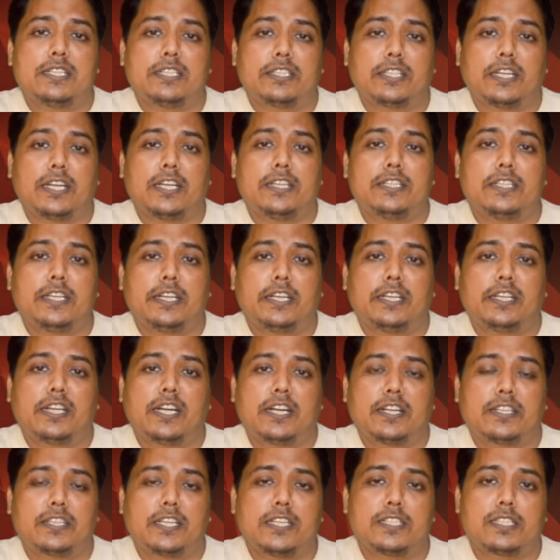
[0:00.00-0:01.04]
जितने
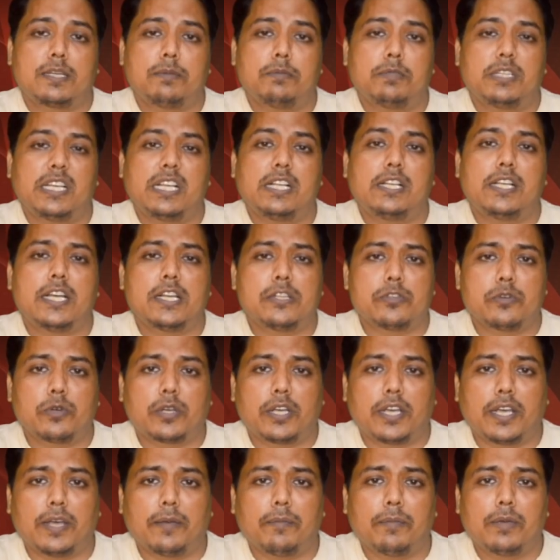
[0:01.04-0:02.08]
इंजीनियर थे सब जेल जा
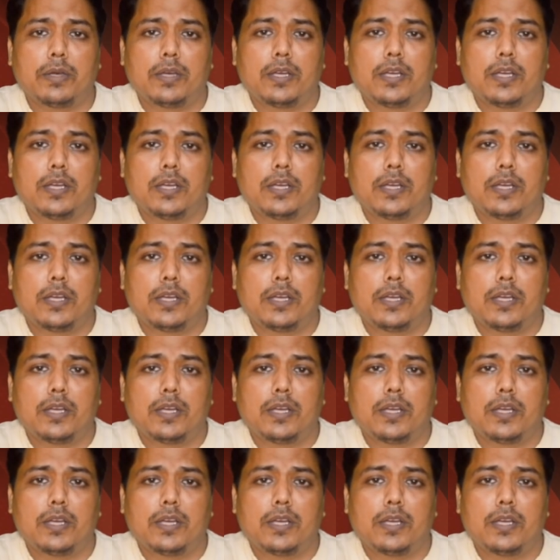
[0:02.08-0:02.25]
चुके हैं